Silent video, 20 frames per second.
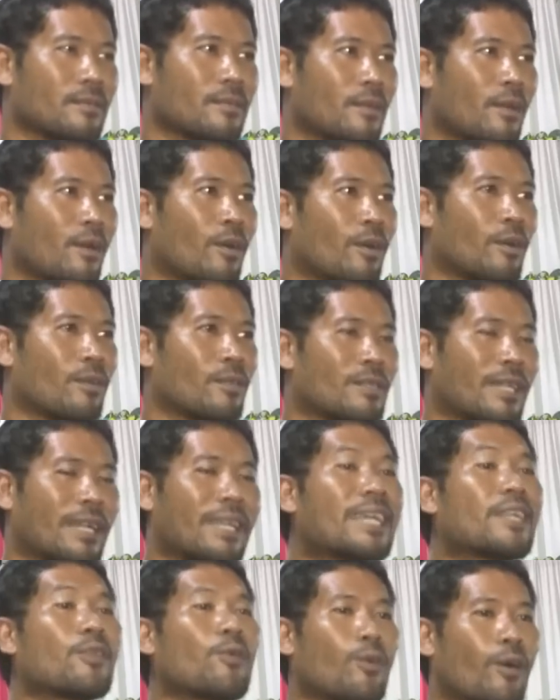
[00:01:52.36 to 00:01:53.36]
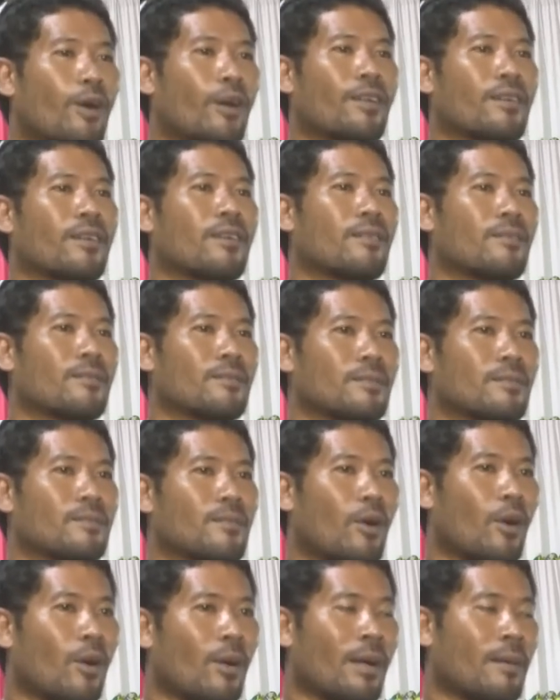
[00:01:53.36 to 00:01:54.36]
ก็ยังคิดดูก่อน
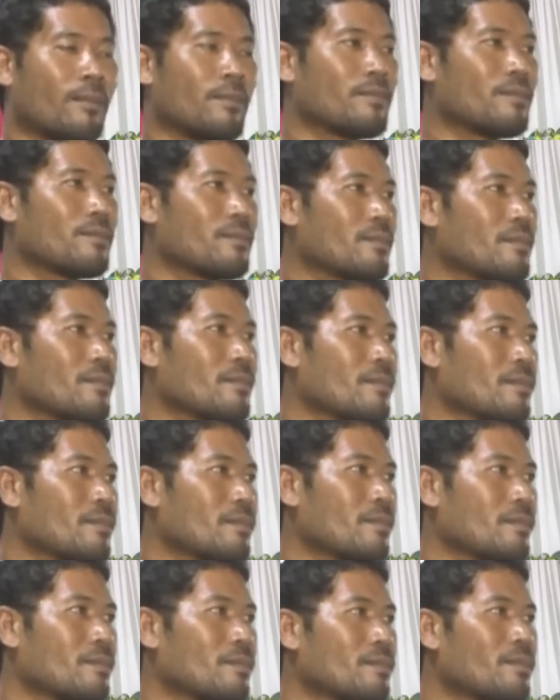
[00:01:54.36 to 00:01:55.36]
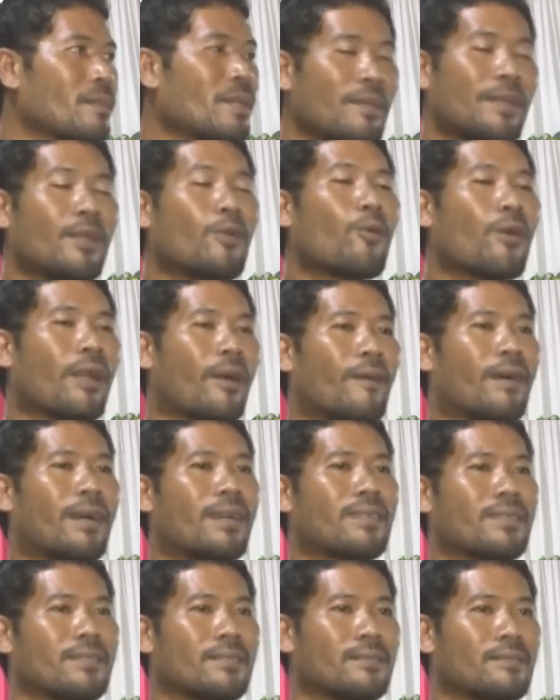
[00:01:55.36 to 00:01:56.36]
เพราะว่าไม่มีลูกแล้วอะ
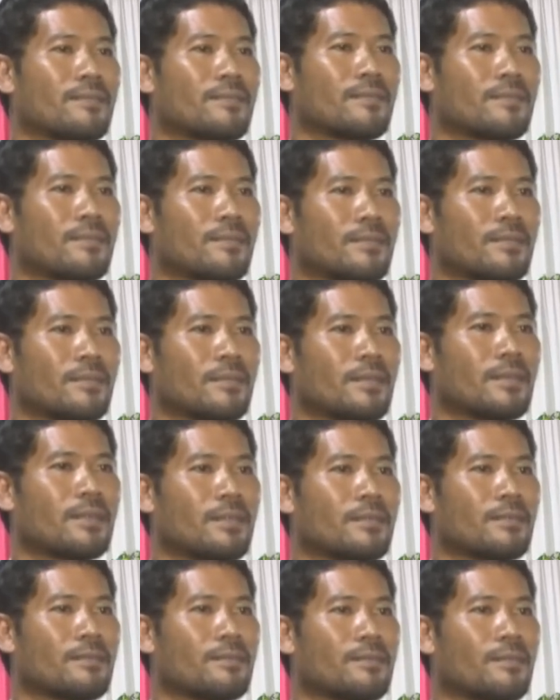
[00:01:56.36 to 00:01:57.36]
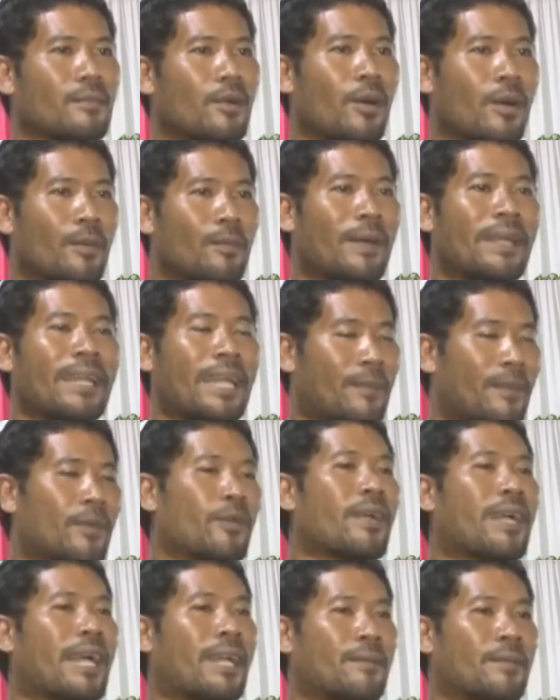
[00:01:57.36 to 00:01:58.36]
เพราะไปไหนไป
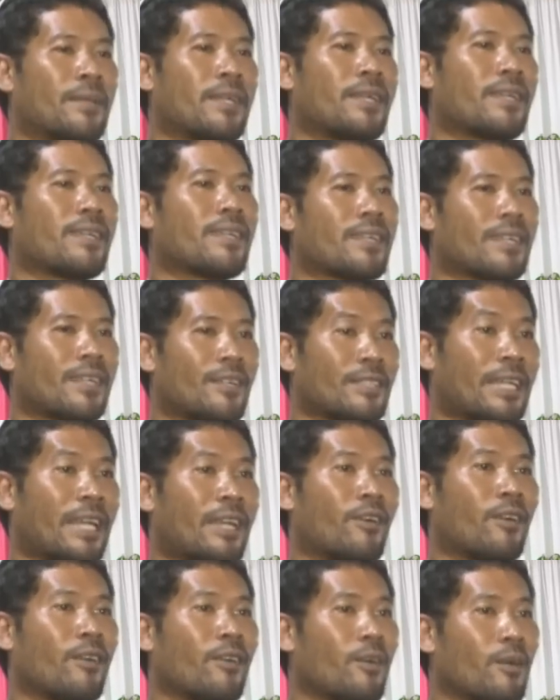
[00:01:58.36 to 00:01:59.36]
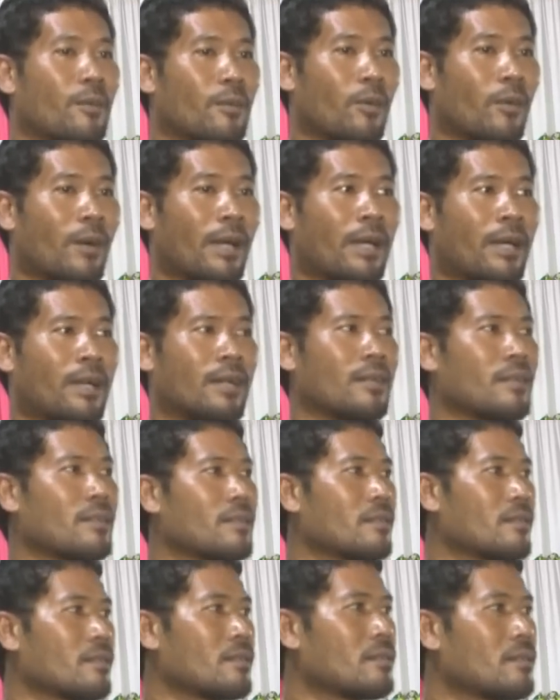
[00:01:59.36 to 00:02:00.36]
ด้วยกันพี่เข้าใจเนาะเพราะว่า
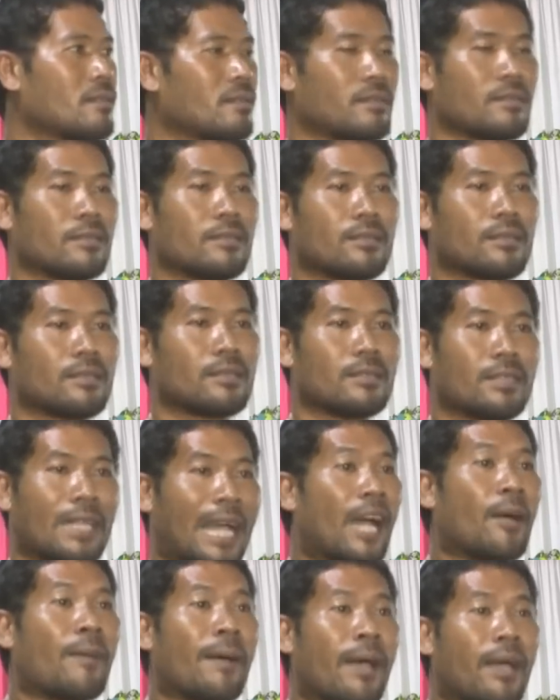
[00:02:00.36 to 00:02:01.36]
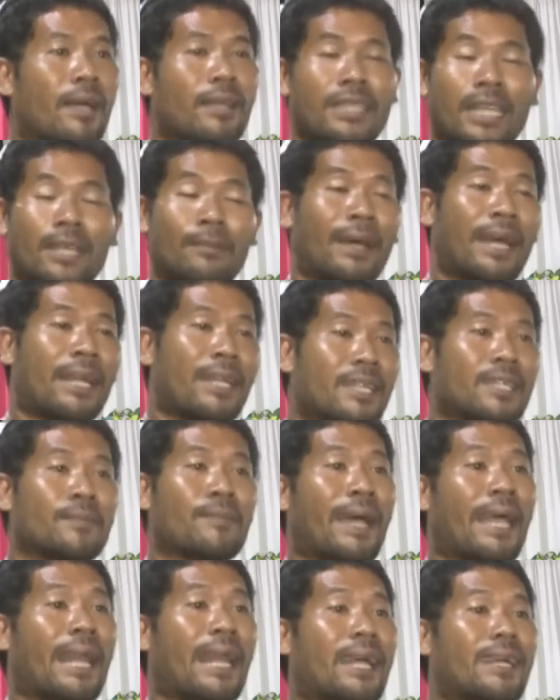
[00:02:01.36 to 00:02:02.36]
เช้ามาเย็นมานี่คือ
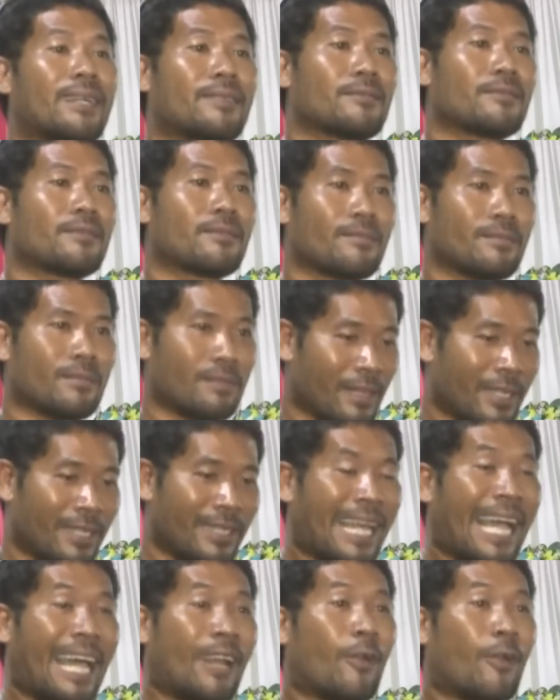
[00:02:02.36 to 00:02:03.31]
ไปแล้วหน้า